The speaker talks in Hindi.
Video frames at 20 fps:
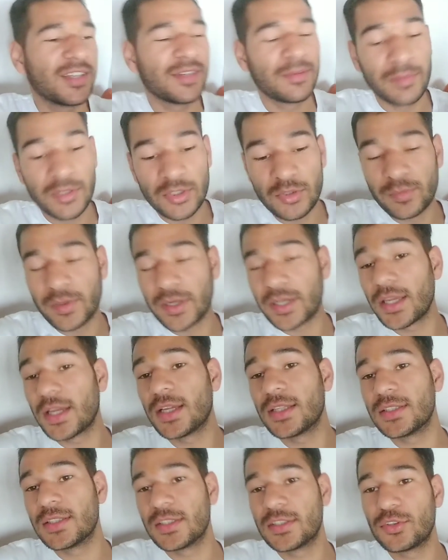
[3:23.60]
मधुमक्खी
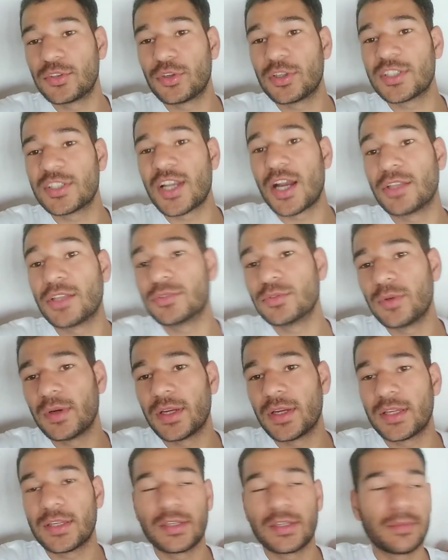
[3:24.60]
का दर्द थोड़ा शांत
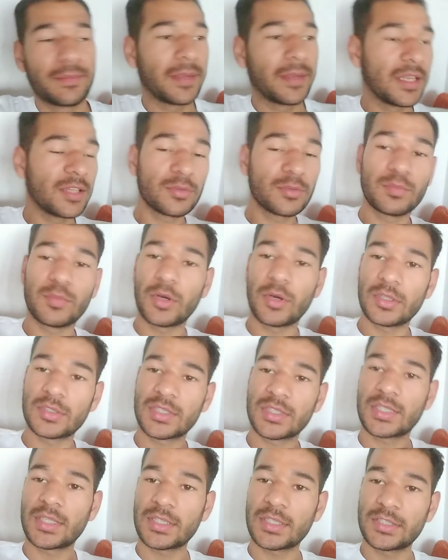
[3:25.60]
हुआ है पहले तो बहुत
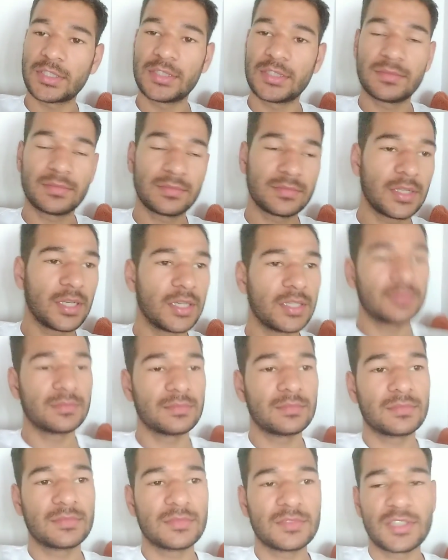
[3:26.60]
ज़्यादा ऐसी
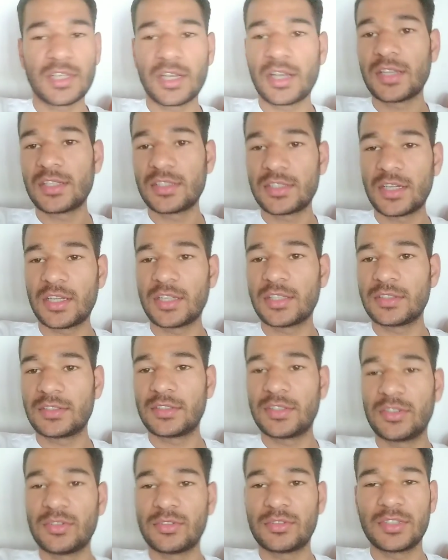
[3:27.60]
जलन जलन
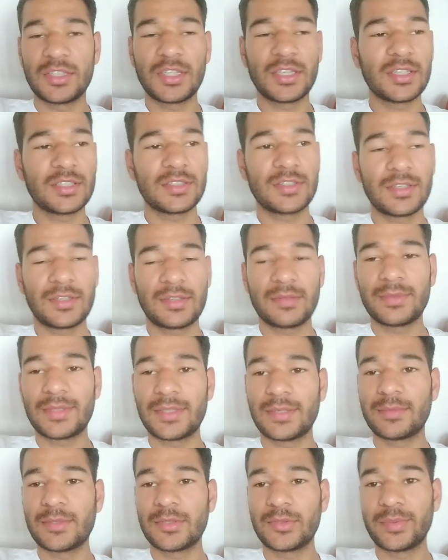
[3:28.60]
सी होती है ना जैसे
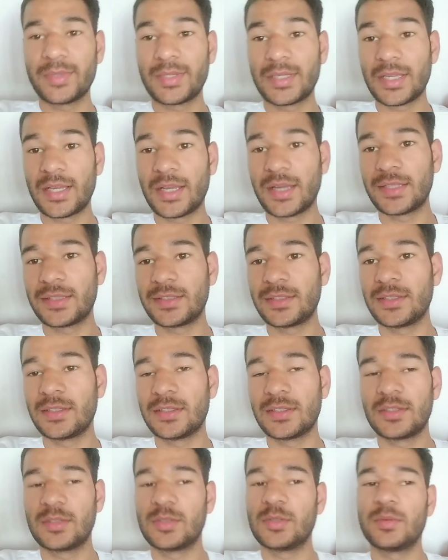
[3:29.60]
मतलब मधुमक्खी खाती
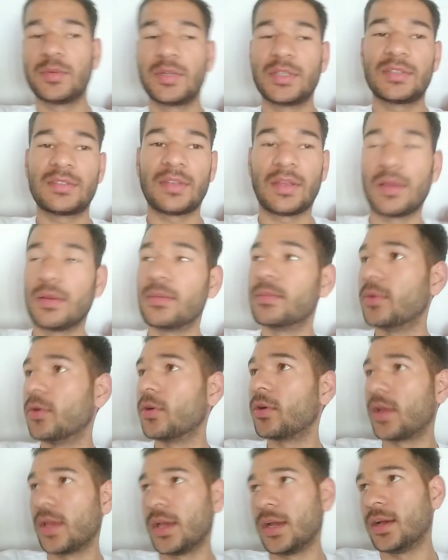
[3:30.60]
है तो बस अब
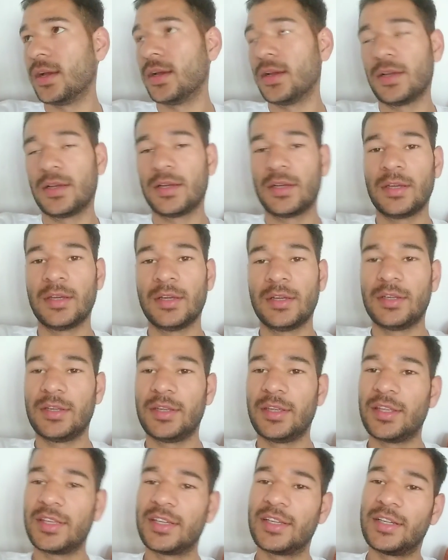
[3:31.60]
हो गया
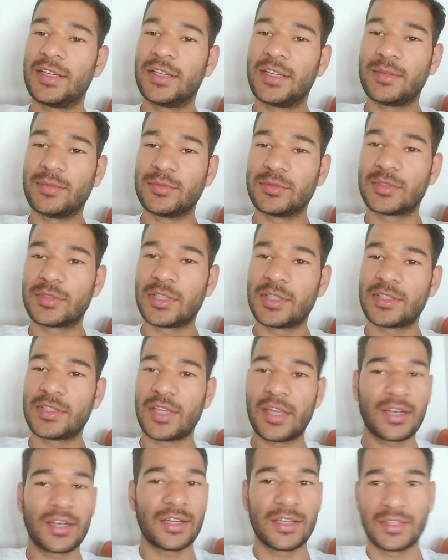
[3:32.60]
एक घंटे में उसका
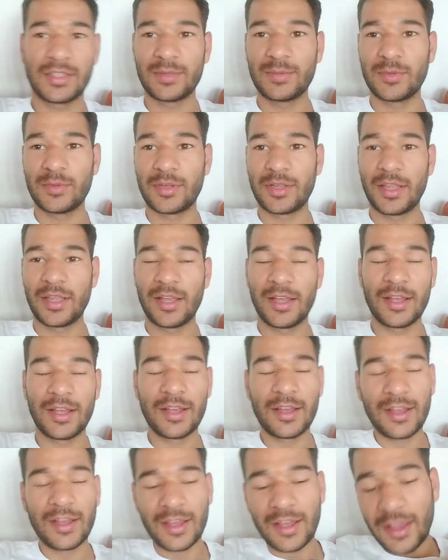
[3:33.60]
जहर ख़त्म हो गया
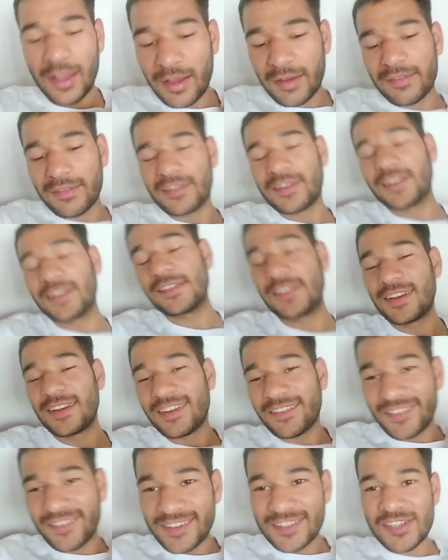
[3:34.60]
पूरे
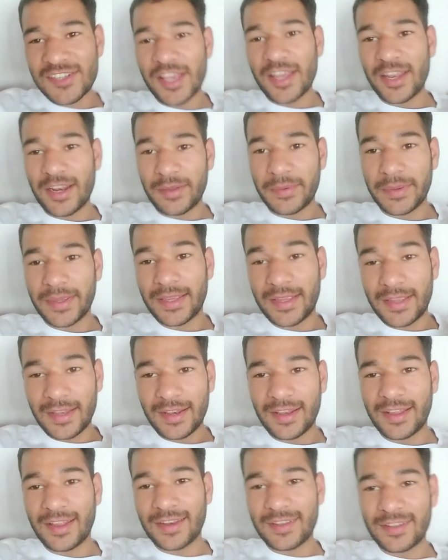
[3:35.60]
शरीर में जहर है वही
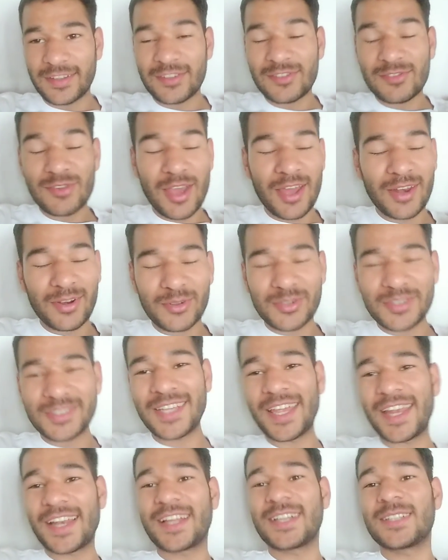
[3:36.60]
किल कर दिया जहर को
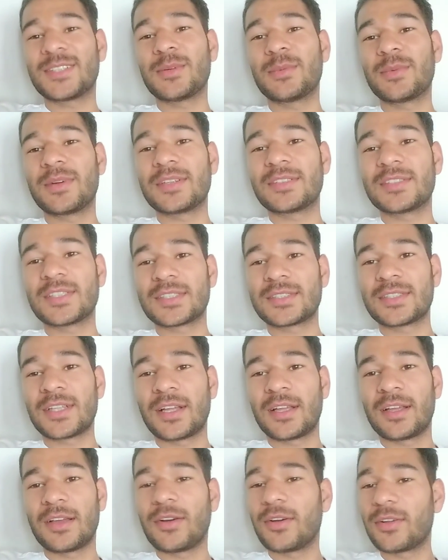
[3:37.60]
जहर खत्म कर
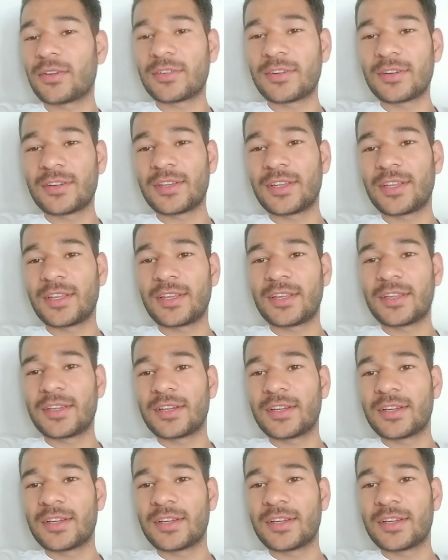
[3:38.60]
सकता है और कोई नहीं